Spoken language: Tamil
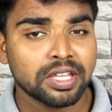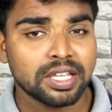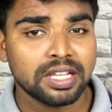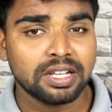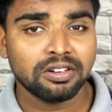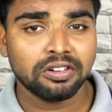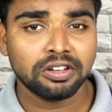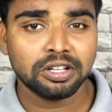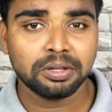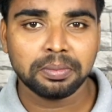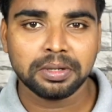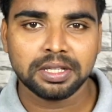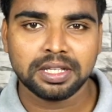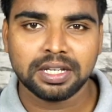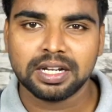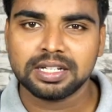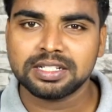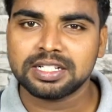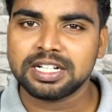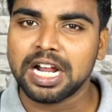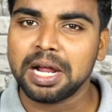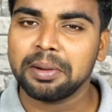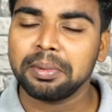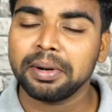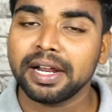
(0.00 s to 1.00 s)
இதில் வந்து பார்த்தீங்கன்னா
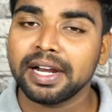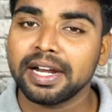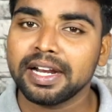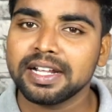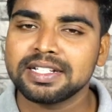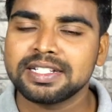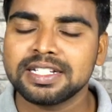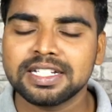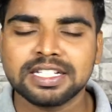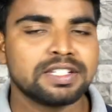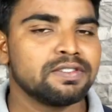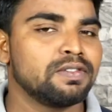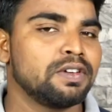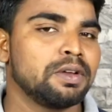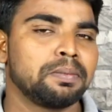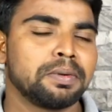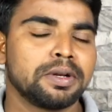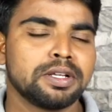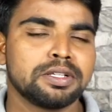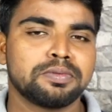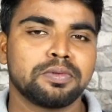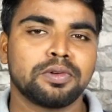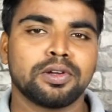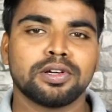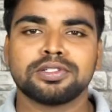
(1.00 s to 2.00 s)
ஸ்னாப் ட்ராகன் எயிட் சிக்ஸ்டி ஃபைவ்
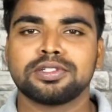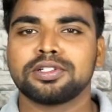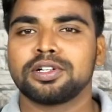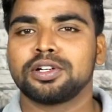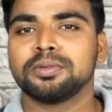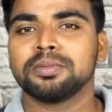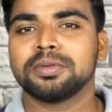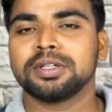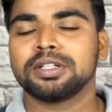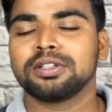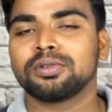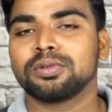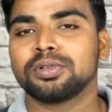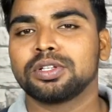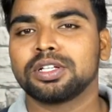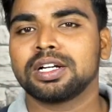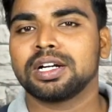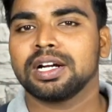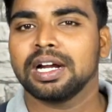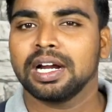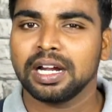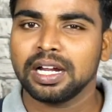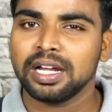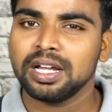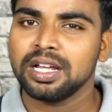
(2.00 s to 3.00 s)
ப்ளஸ் ப்ராசஸரும் வந்து
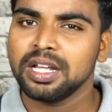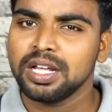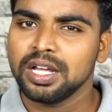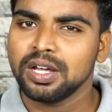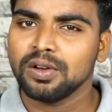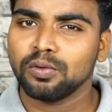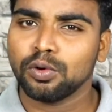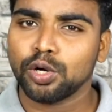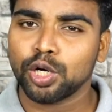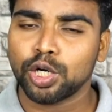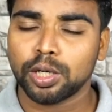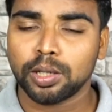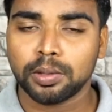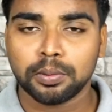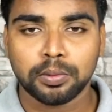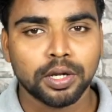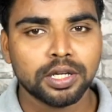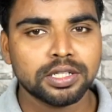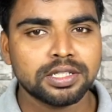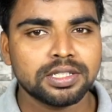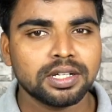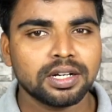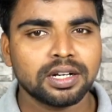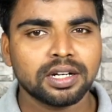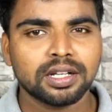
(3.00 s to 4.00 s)
கொடுத்துருக்காங்க வாட்டர் ஆஃப்
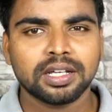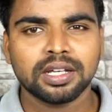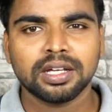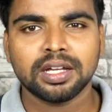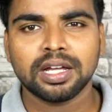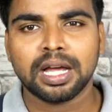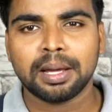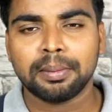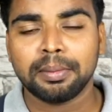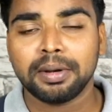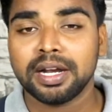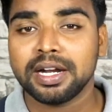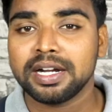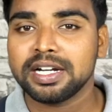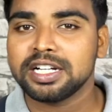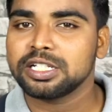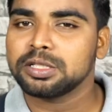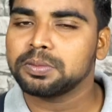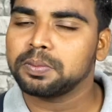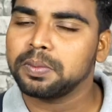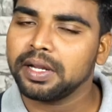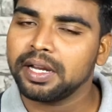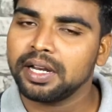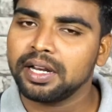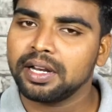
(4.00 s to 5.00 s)
நாச் இருக்குது அமிலா
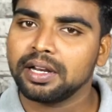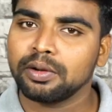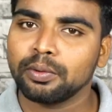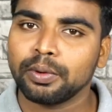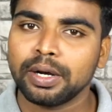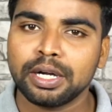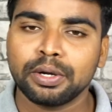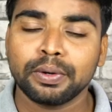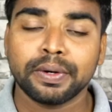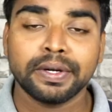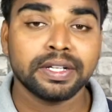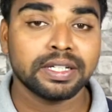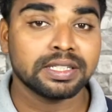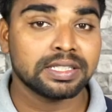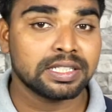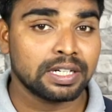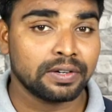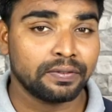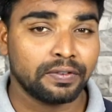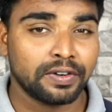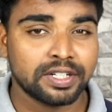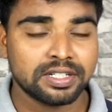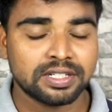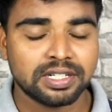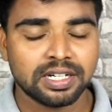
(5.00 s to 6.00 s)
டிஸ்பிளே ஒன் டுவெண்ட்டி ஹெட்ஸ்
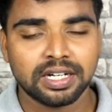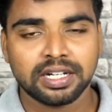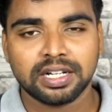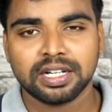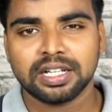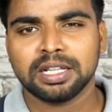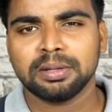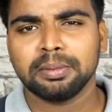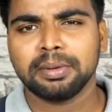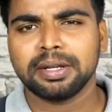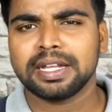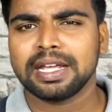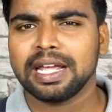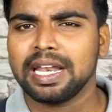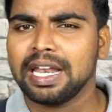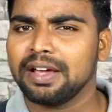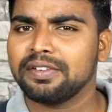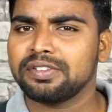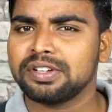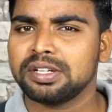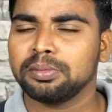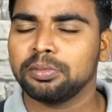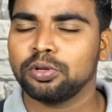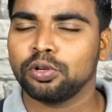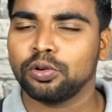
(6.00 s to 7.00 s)
ரெஃப்ரெஷ் ரேட் இந்த மாதிரி எல்லா
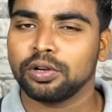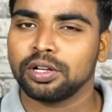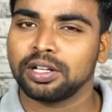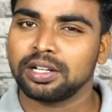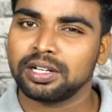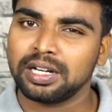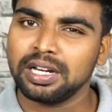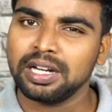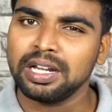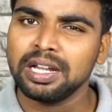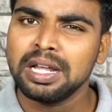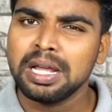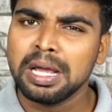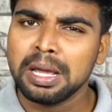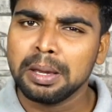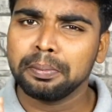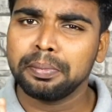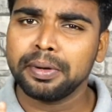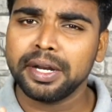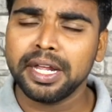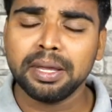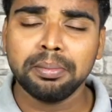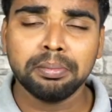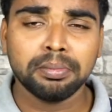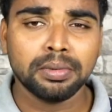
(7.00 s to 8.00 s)
விஷயங்களும் கொண்டு இருக்குது
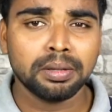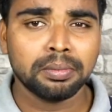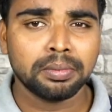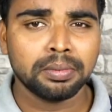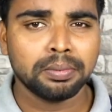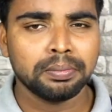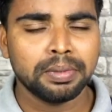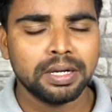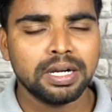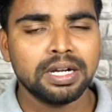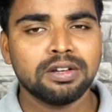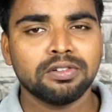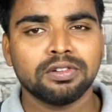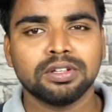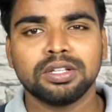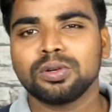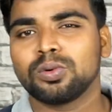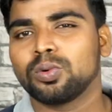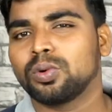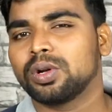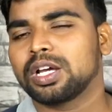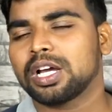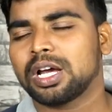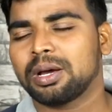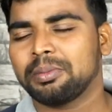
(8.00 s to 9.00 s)
ப்ரீமியம் பில்டு வந்து
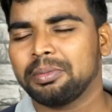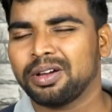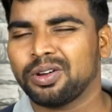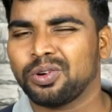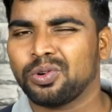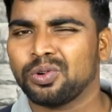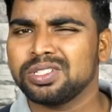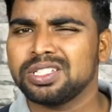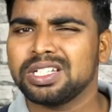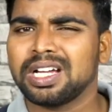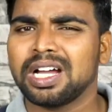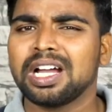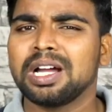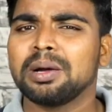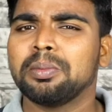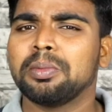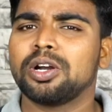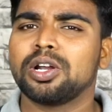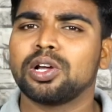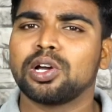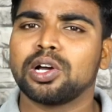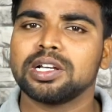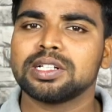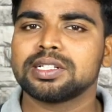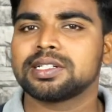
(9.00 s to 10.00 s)
கொடுக்காம கொஞ்சம் அங்கே
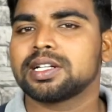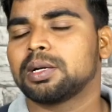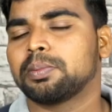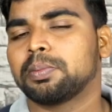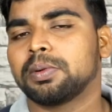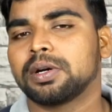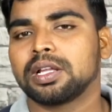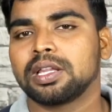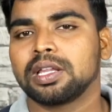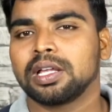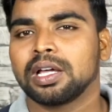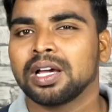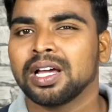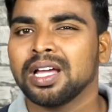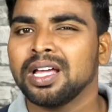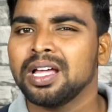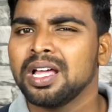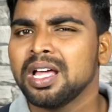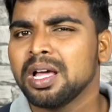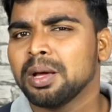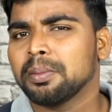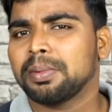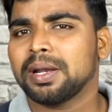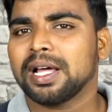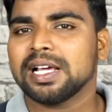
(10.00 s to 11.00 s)
மட்டும் காசு கட் பண்ணுறதுக்காக
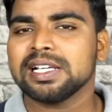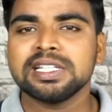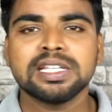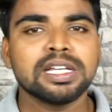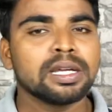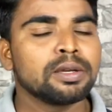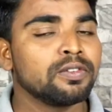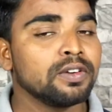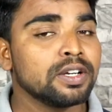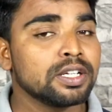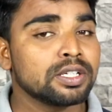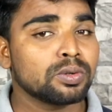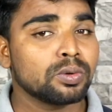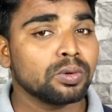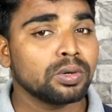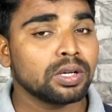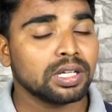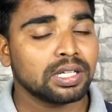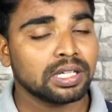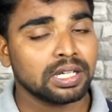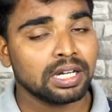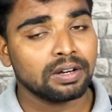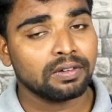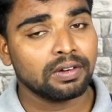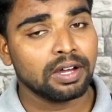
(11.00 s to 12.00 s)
பிளாஸ்டிக் ஃபினிஷ்
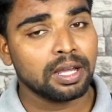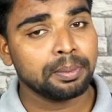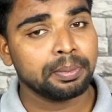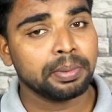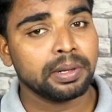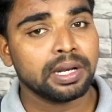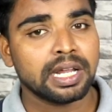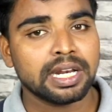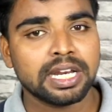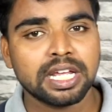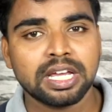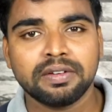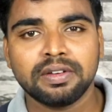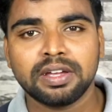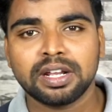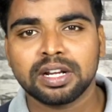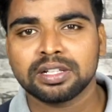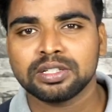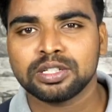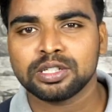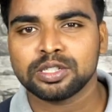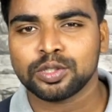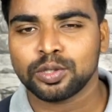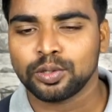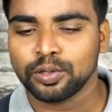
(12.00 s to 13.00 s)
கொடுக்கறதுக்கான வாய்ப்பு நிறையவே
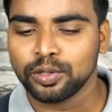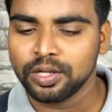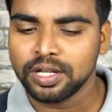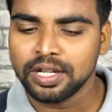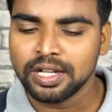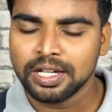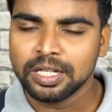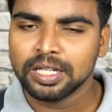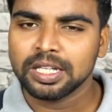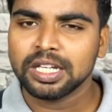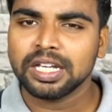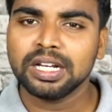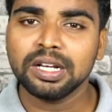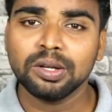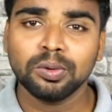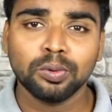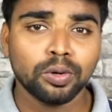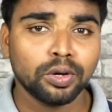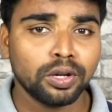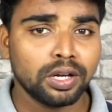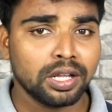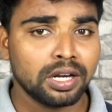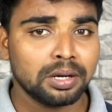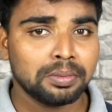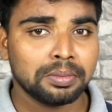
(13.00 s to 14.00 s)
இருக்குன்னு சொல்லணும் இன்னும்
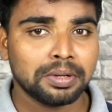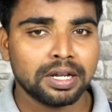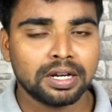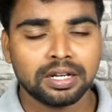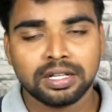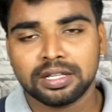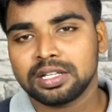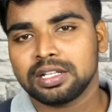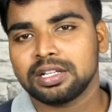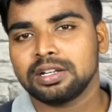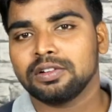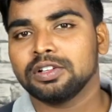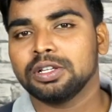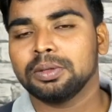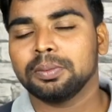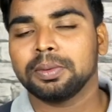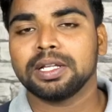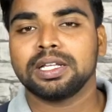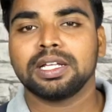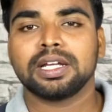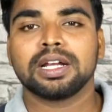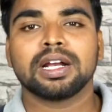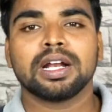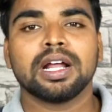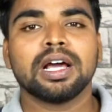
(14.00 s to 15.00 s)
ஓரிரு மாதத்தில் வந்து
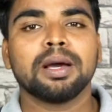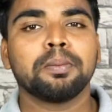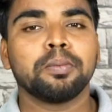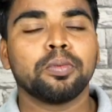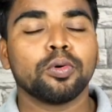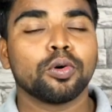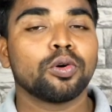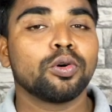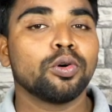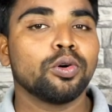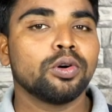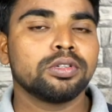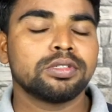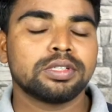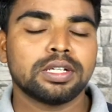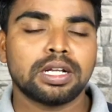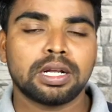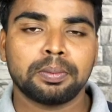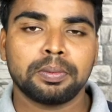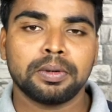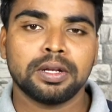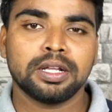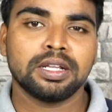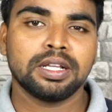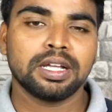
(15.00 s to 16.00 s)
பார்த்தீங்கன்னா பொக்கோ
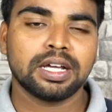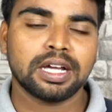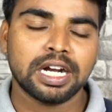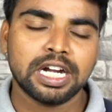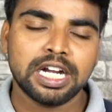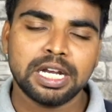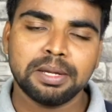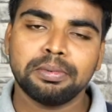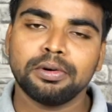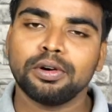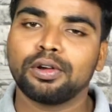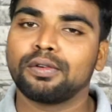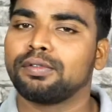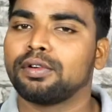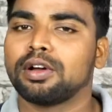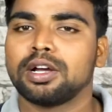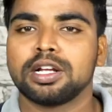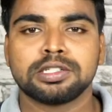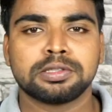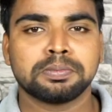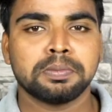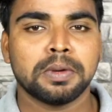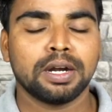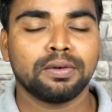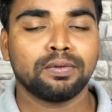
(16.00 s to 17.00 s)
ஸ்டார்ப்பில் வந்து கண்டிப்பாக
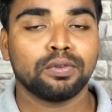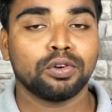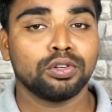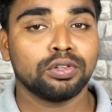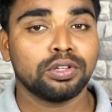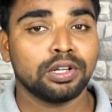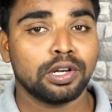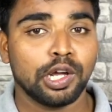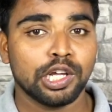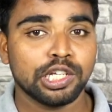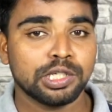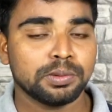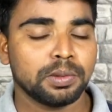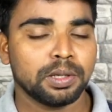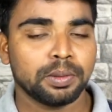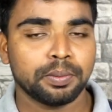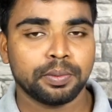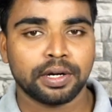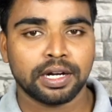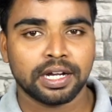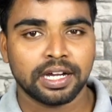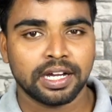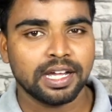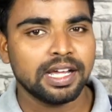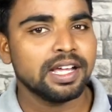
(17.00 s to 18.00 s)
ஒரு ஸ்மார்ட் ஃபோன் வந்து லான்ச் பண்ண
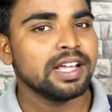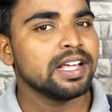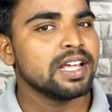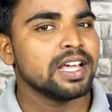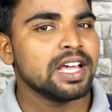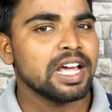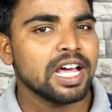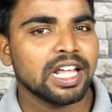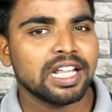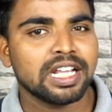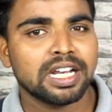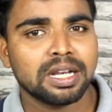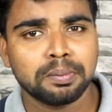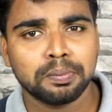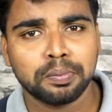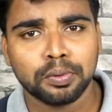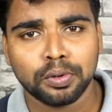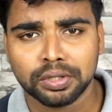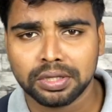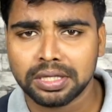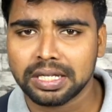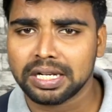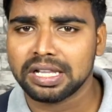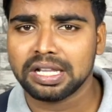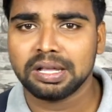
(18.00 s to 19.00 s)
போகிறாங்க அதை நம்ம
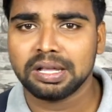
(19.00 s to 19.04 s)
பொறுத்து